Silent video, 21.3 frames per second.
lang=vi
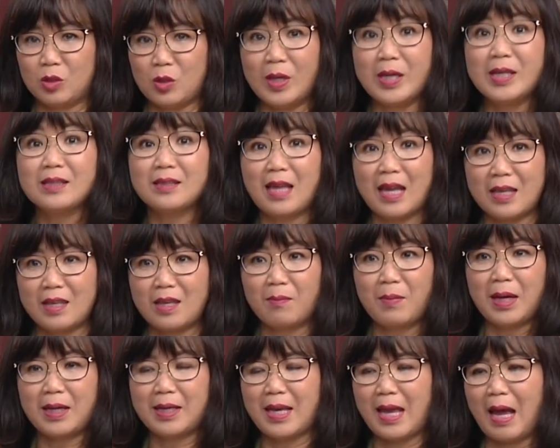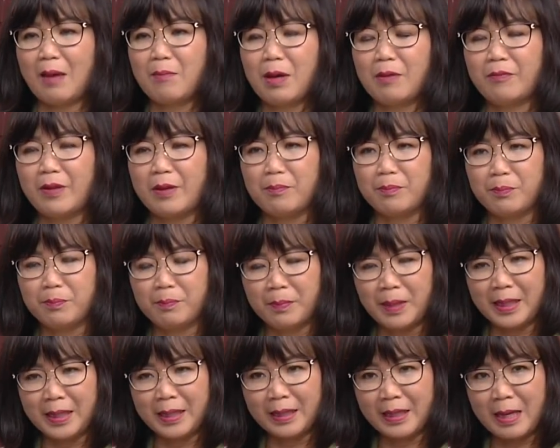chuyển tiền cho bất kỳ ai bởi vì
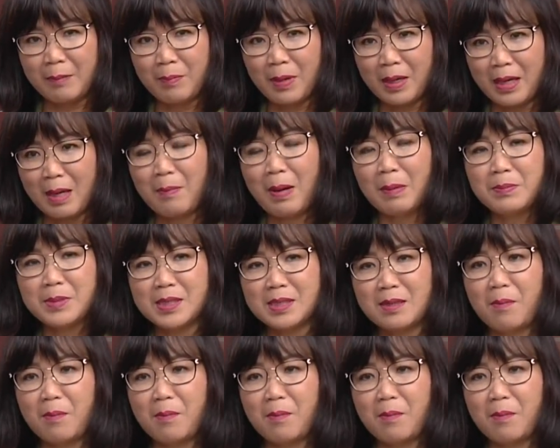mình khi mình đã bấm